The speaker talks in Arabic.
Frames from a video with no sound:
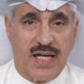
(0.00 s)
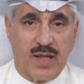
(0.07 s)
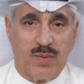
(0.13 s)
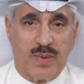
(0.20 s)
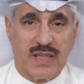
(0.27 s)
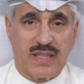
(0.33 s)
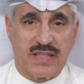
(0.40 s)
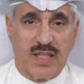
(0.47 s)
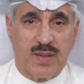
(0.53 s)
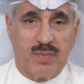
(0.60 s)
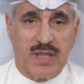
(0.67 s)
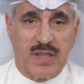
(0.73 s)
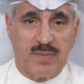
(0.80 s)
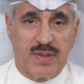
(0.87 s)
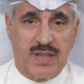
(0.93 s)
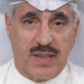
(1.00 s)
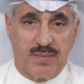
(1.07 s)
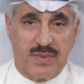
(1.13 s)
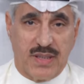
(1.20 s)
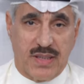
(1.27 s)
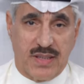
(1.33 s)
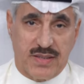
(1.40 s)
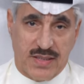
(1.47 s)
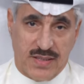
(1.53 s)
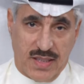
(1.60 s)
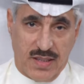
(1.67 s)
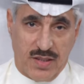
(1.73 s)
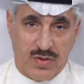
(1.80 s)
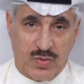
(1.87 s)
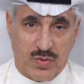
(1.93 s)
الملك سلمان بن عبد
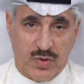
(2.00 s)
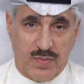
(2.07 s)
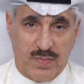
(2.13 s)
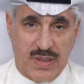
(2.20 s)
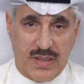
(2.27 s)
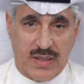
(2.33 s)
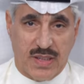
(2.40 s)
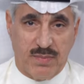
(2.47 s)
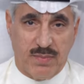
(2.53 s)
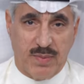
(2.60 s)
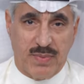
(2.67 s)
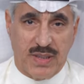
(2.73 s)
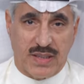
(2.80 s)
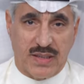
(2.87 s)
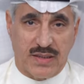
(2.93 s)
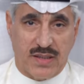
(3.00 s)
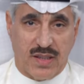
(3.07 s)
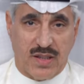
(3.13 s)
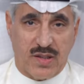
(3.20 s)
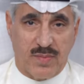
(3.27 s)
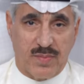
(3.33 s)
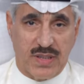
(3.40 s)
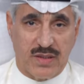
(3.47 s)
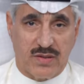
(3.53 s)
العزيز آل سعود ملك المملكة العربية